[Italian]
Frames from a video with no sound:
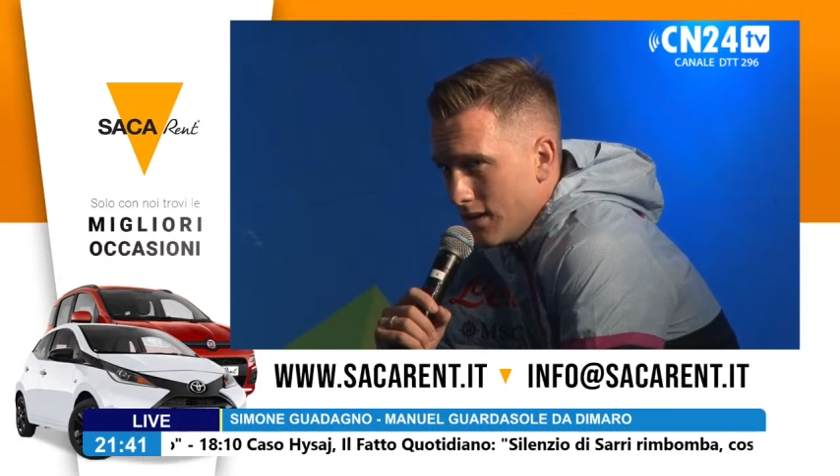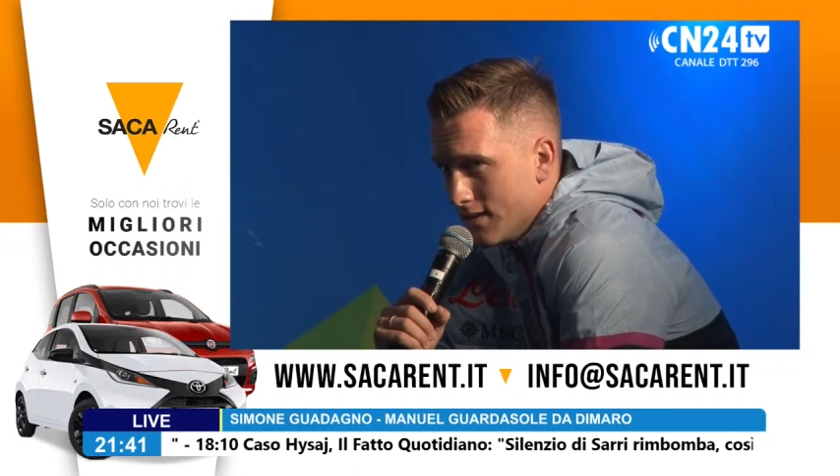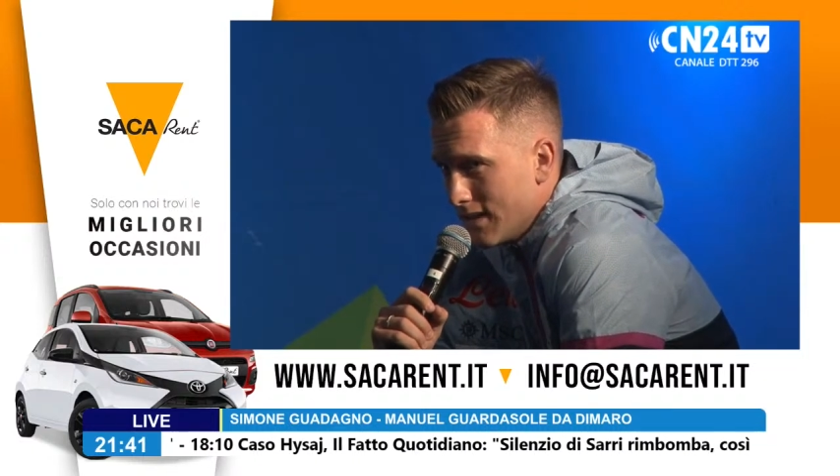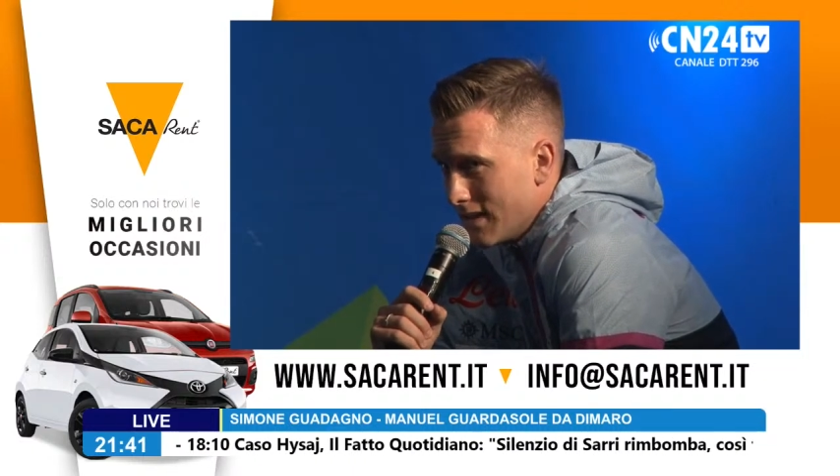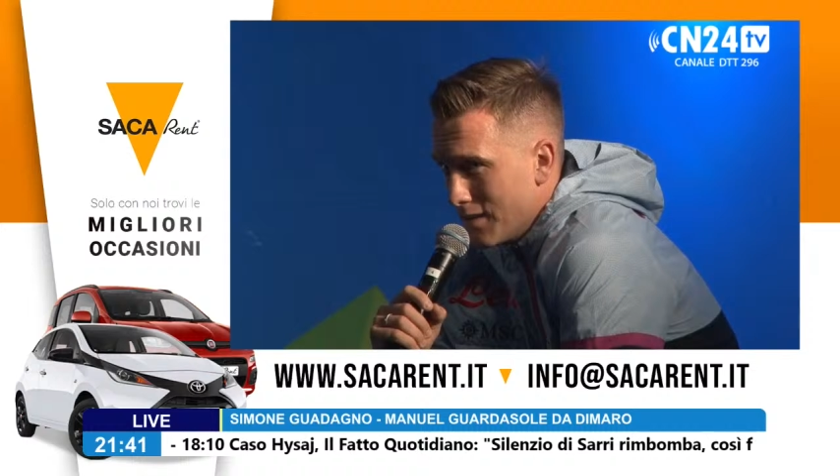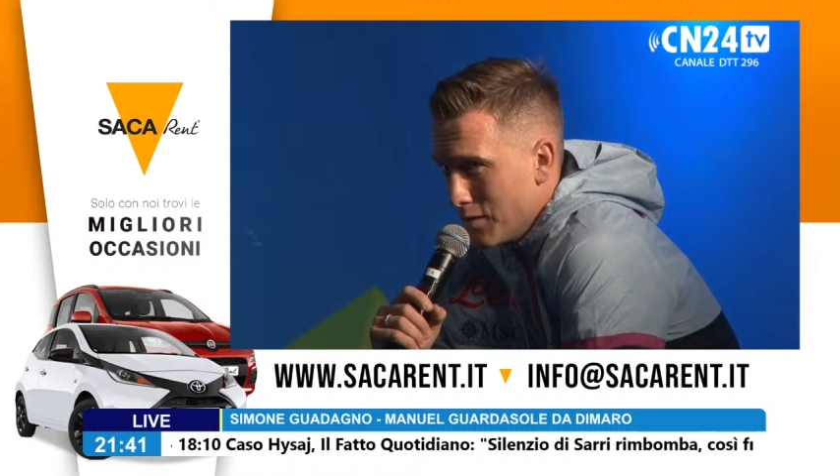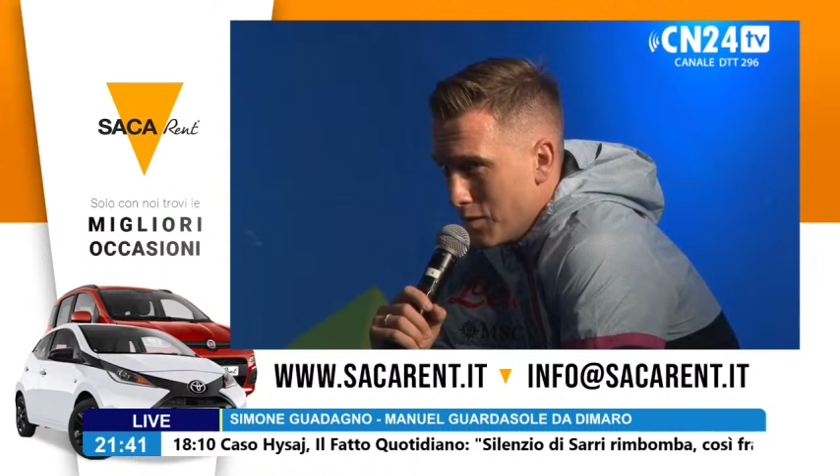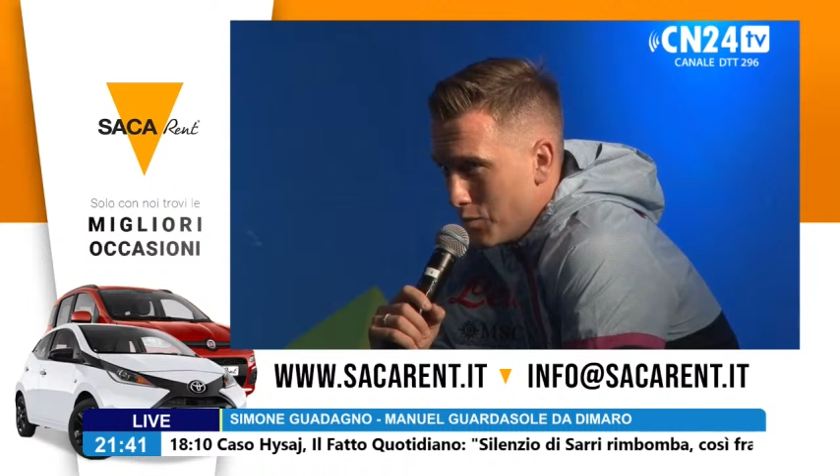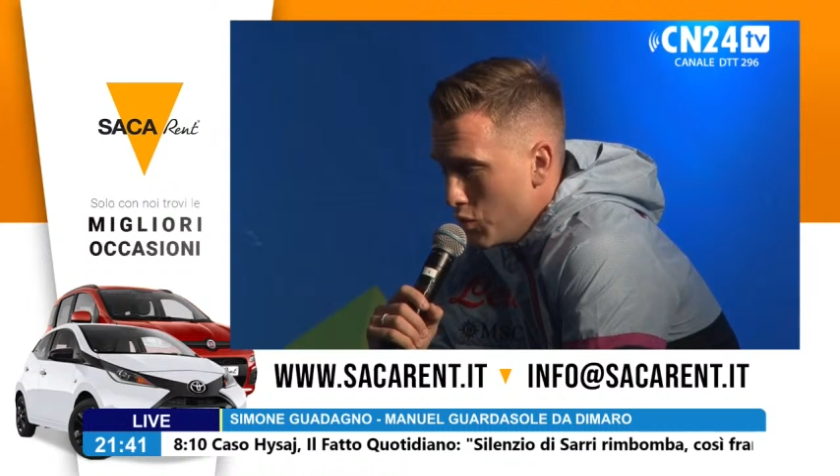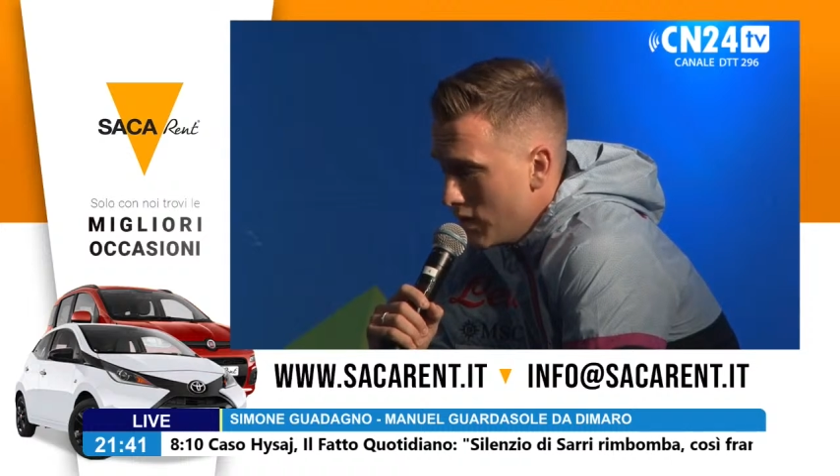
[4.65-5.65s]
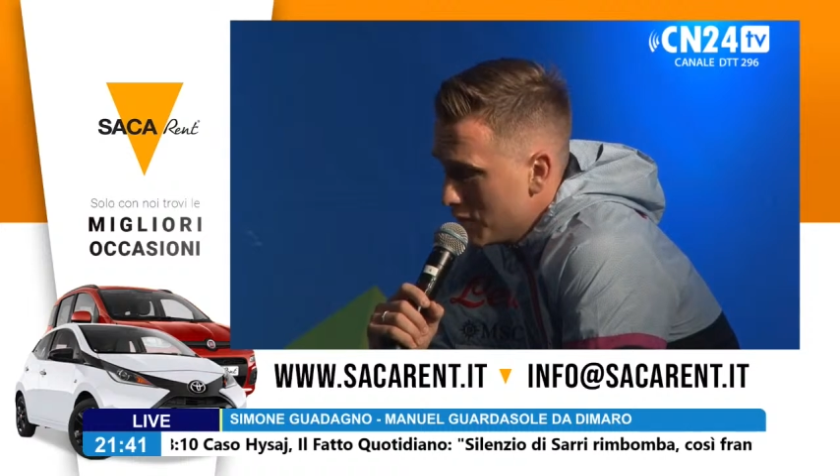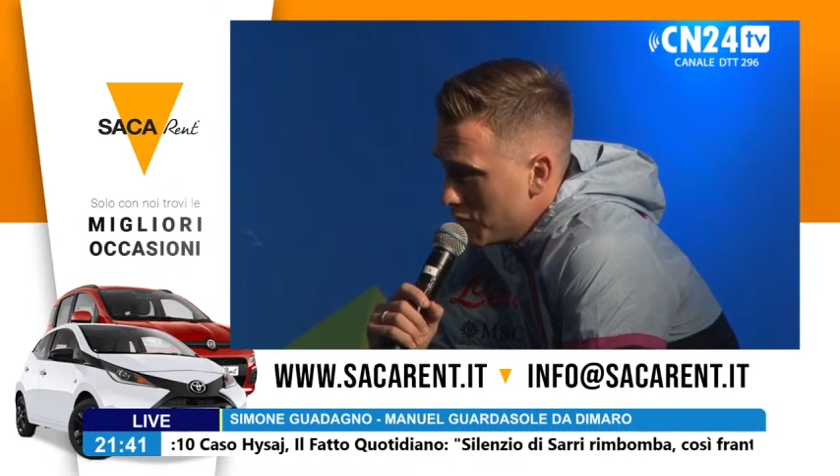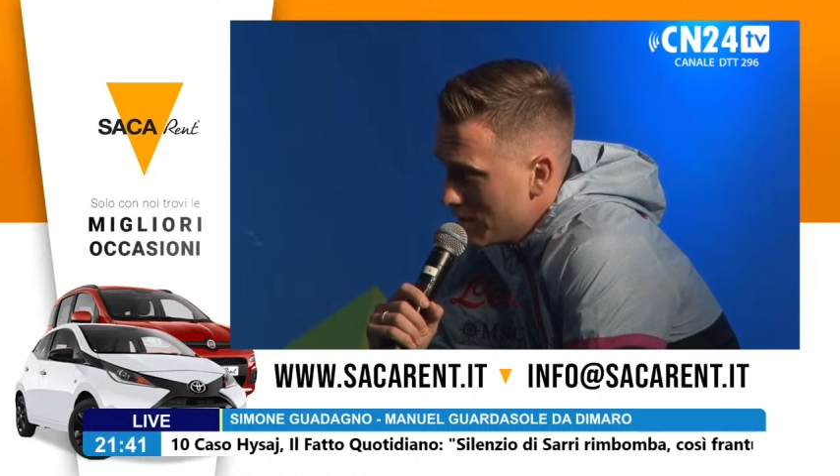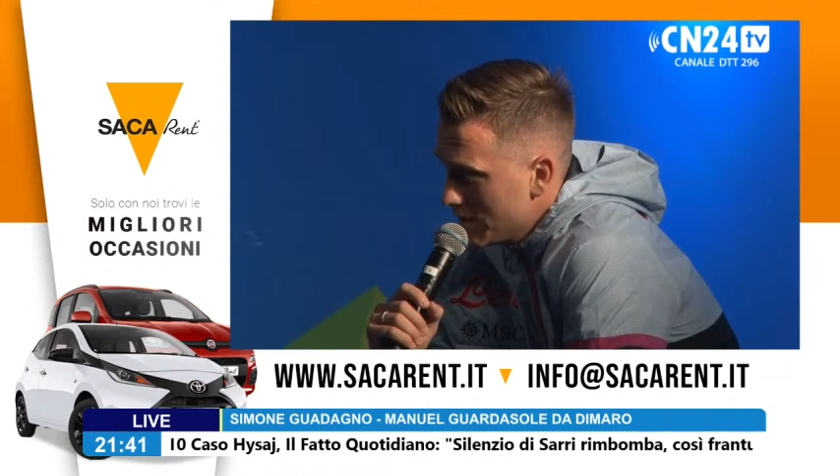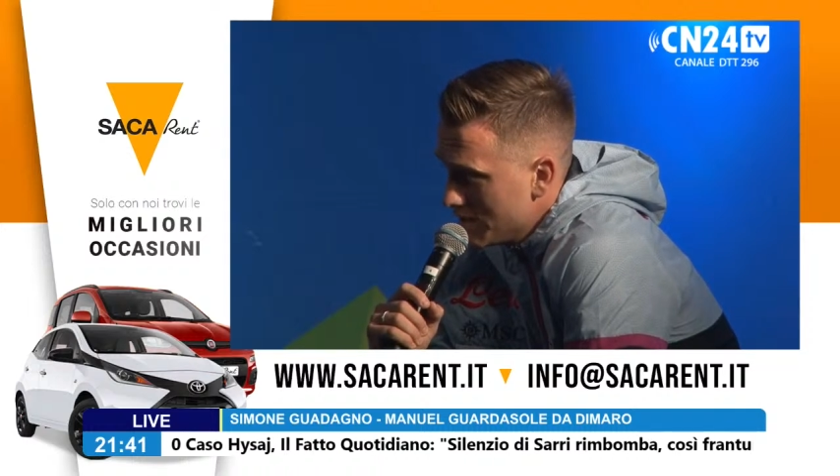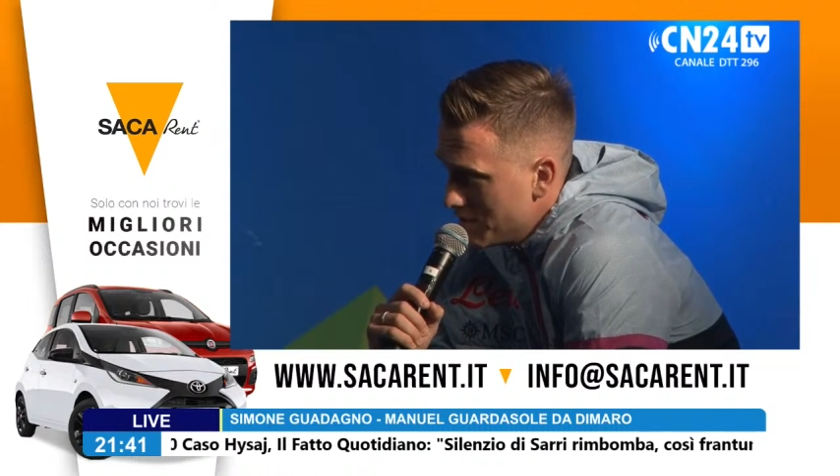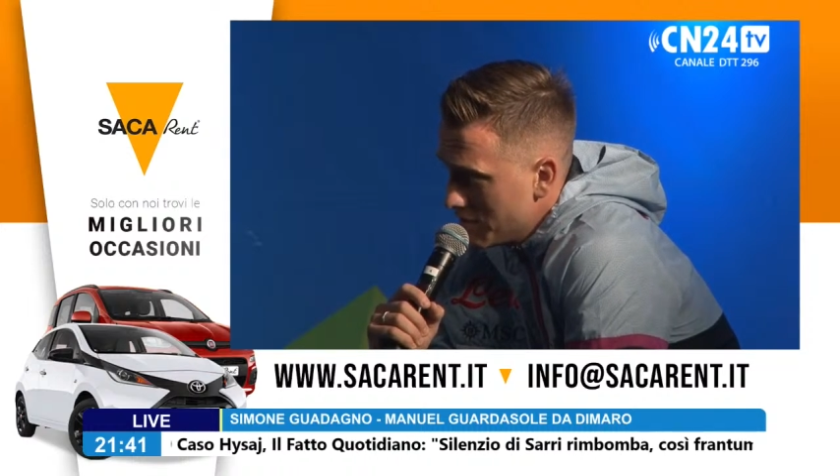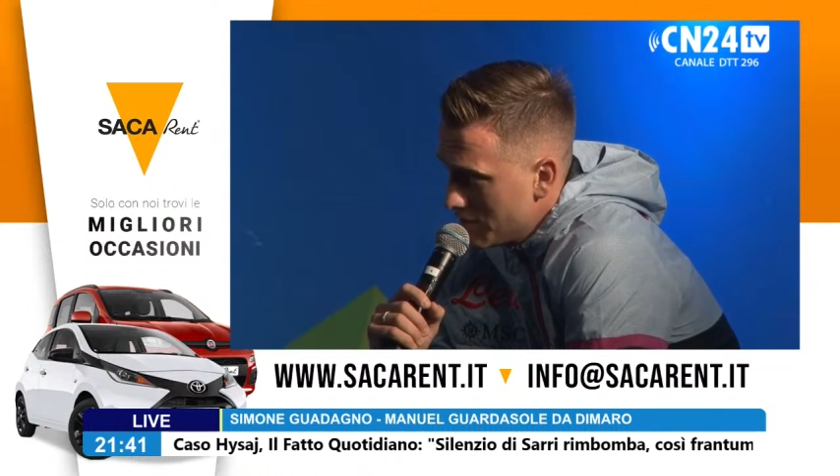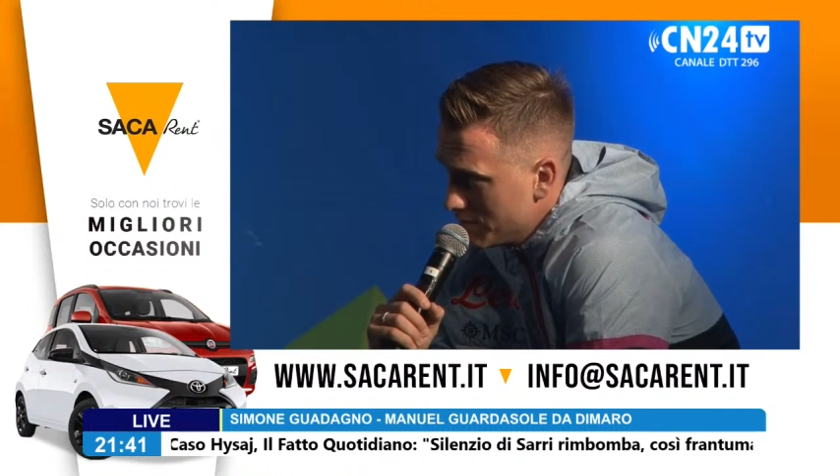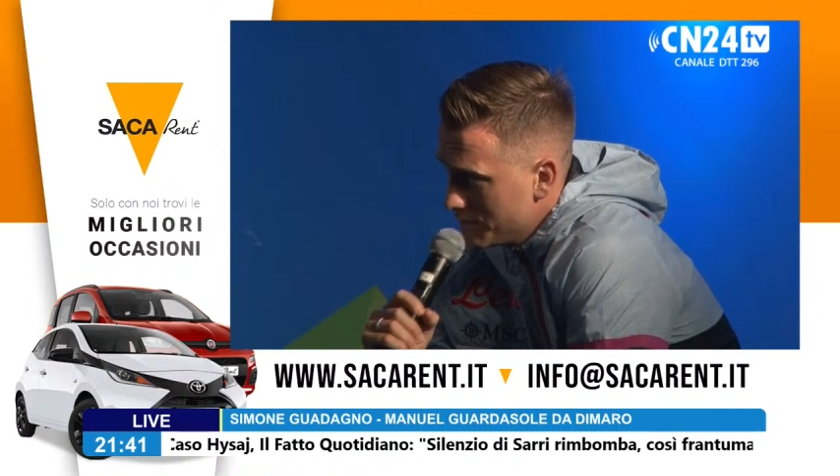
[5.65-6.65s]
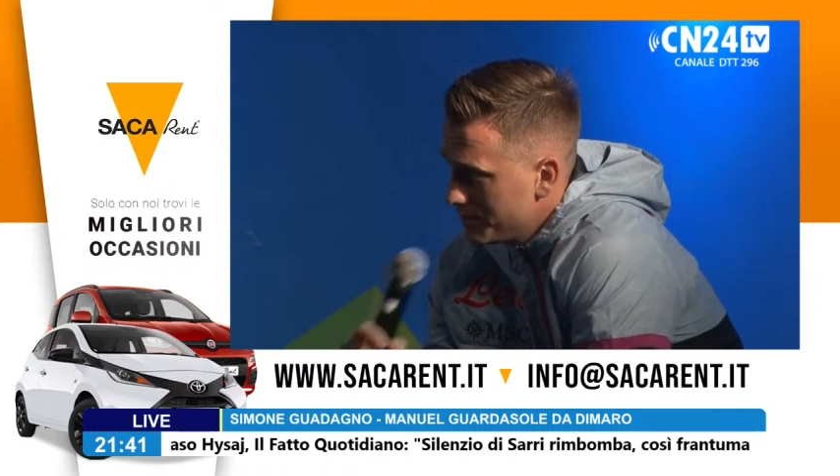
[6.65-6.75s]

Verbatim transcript: sarà più alta in classifica.